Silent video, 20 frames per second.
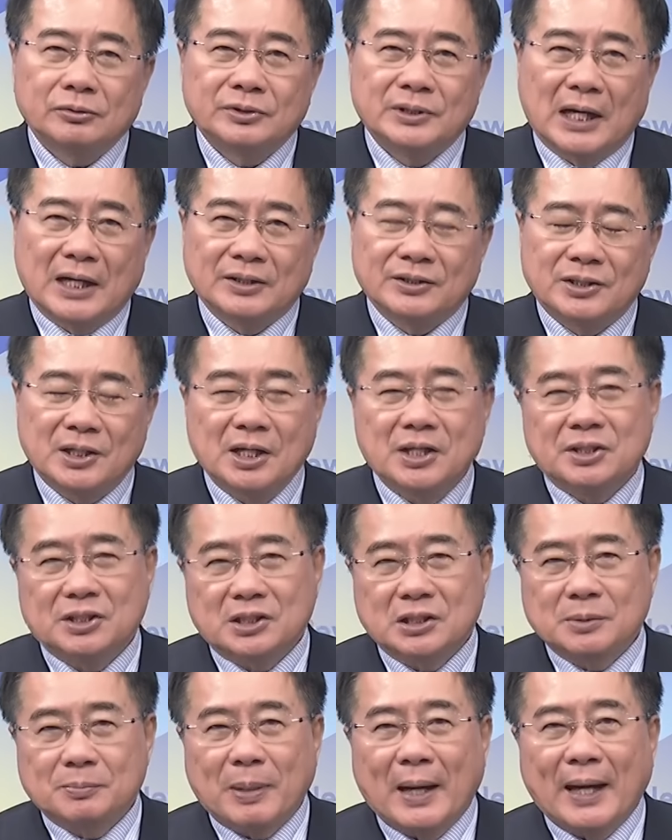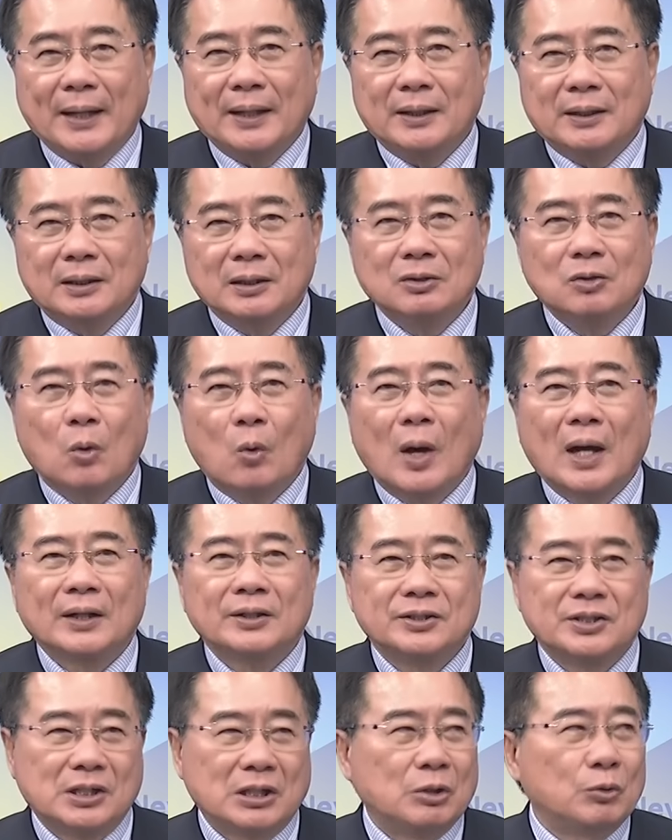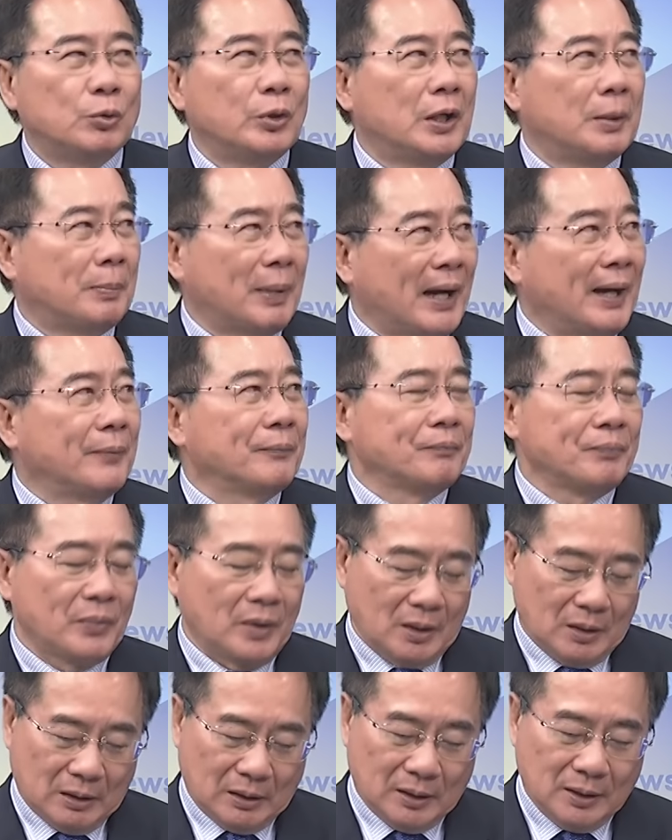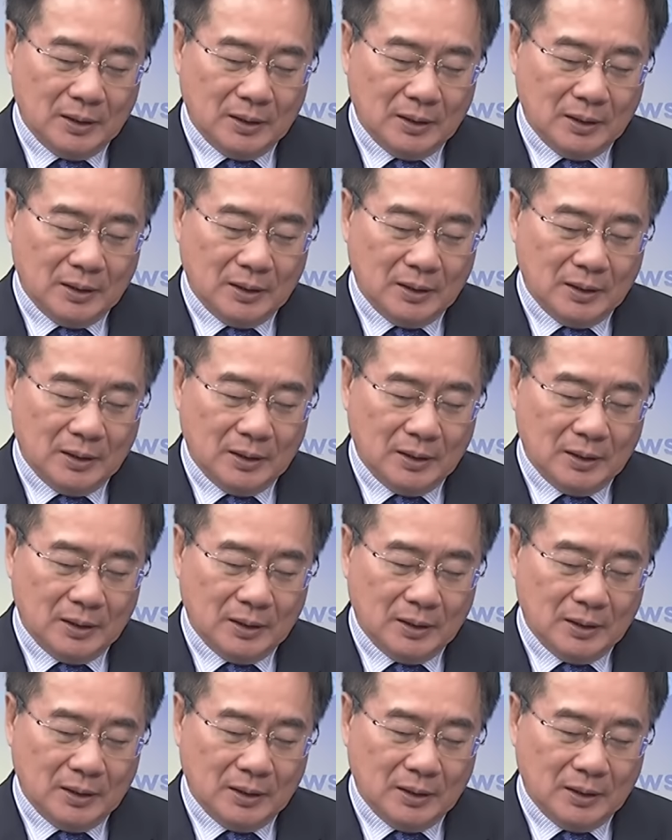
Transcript: 蒋介石派跟汪精卫派，嗯，